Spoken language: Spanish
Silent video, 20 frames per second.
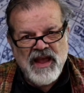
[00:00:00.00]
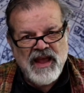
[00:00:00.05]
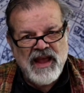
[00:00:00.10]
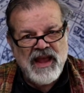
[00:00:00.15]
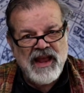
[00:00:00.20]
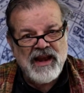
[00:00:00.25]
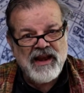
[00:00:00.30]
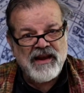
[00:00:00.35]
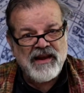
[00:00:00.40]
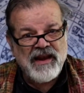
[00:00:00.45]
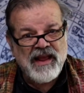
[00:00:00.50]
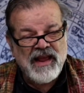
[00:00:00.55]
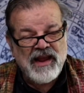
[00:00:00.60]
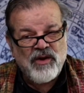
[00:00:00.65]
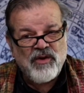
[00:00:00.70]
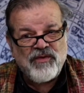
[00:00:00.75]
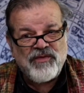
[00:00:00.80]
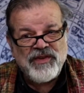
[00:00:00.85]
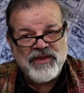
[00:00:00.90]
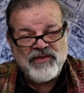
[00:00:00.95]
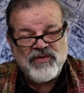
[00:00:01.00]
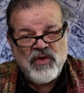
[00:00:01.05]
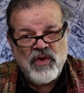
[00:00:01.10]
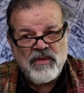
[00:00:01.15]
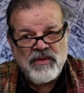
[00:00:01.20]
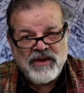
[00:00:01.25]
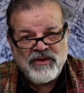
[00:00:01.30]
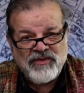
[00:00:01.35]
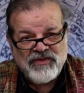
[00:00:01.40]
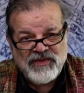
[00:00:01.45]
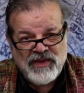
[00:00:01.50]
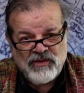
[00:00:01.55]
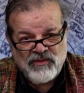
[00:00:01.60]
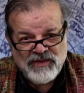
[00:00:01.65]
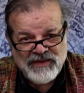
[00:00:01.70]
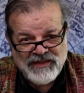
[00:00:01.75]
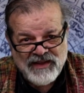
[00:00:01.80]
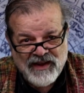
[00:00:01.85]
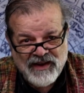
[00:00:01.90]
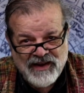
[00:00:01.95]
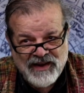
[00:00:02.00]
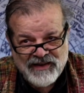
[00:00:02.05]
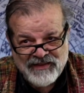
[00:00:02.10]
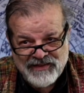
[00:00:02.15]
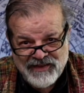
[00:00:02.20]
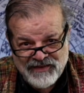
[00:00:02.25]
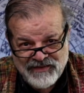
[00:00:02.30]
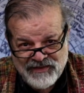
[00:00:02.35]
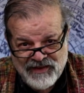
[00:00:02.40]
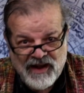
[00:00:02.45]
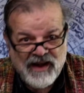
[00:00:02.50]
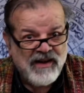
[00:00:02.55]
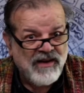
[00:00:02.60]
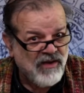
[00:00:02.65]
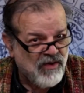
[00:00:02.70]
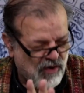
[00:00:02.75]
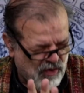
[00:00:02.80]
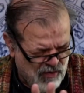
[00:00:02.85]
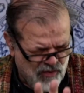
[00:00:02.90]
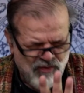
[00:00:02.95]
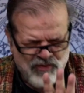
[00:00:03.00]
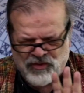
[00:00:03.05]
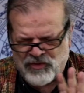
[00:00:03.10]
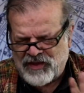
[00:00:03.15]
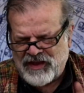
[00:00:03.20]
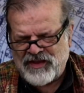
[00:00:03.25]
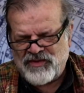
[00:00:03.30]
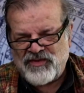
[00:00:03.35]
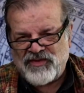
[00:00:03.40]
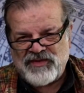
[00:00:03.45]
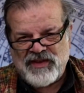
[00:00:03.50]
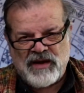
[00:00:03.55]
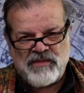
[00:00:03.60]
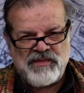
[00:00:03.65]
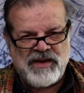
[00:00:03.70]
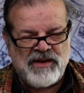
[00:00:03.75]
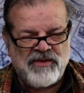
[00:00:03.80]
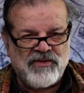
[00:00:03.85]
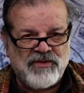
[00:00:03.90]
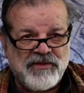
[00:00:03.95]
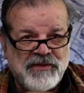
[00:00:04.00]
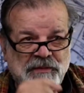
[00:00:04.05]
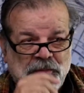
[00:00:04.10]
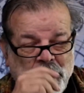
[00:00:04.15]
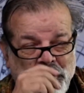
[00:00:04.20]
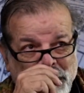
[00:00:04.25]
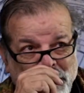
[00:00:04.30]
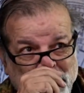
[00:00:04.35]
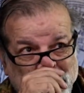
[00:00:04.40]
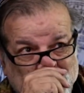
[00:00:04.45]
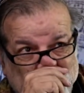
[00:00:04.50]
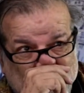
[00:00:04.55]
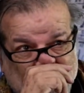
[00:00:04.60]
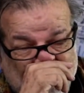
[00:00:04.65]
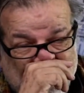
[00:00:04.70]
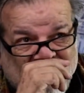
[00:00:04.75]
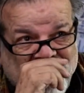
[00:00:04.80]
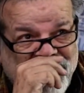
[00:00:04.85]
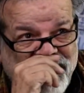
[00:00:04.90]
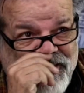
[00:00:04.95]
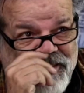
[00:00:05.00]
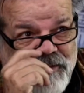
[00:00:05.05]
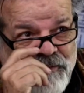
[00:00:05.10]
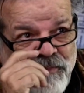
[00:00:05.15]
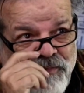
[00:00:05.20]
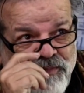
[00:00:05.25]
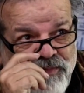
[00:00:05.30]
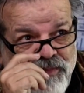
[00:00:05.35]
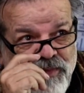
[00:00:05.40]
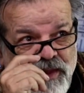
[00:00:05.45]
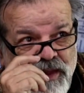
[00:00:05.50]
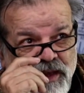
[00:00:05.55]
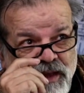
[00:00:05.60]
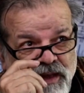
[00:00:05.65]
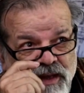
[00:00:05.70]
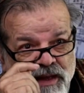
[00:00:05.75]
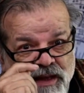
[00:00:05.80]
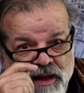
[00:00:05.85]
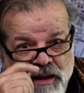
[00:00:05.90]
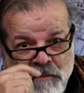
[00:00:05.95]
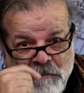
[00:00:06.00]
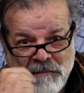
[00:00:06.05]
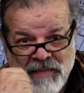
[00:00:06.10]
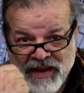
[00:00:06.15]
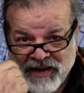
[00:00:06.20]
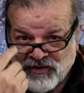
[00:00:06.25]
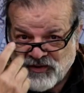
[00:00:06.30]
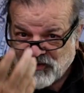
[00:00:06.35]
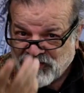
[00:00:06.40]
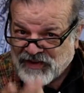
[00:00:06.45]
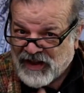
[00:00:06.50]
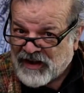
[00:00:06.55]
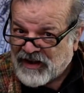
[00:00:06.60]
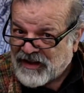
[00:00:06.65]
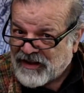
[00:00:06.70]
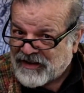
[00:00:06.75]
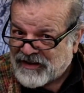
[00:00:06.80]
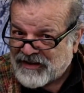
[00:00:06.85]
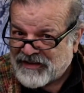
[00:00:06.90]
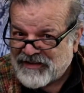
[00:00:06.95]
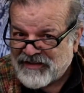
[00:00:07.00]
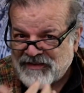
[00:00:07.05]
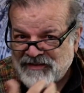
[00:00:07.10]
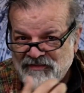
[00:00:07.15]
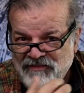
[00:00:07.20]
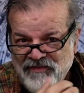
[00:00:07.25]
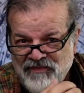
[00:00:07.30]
El, oficio de Venus en nuestra carta astral, uno de ellos al menos, es vernos alegres.